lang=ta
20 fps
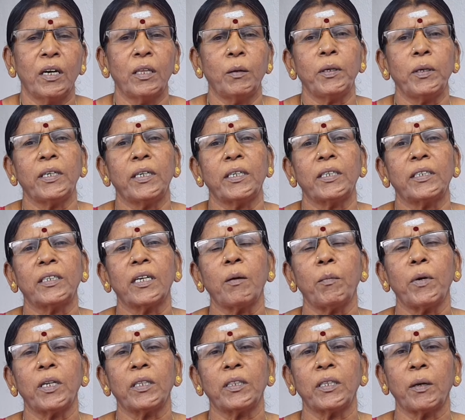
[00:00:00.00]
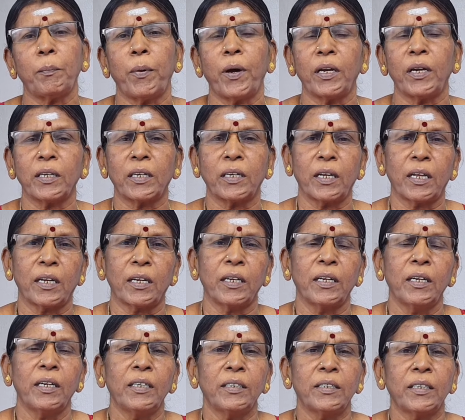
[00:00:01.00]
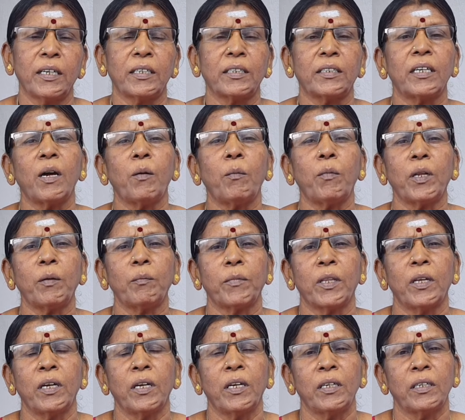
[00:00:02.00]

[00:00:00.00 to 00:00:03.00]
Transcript: எனவே எட்டாம் இடத்தை பார்க்கிறார் எட்டாம் இடம்